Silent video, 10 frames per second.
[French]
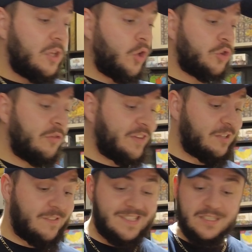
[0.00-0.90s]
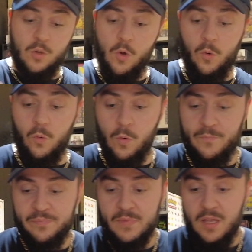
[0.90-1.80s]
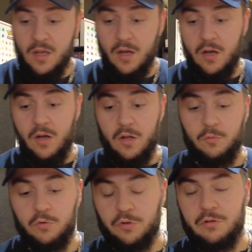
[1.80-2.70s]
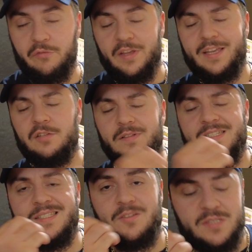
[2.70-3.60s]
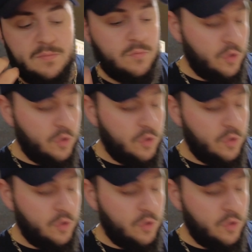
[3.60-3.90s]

39,90 euros, euh, donc 39,90 centimes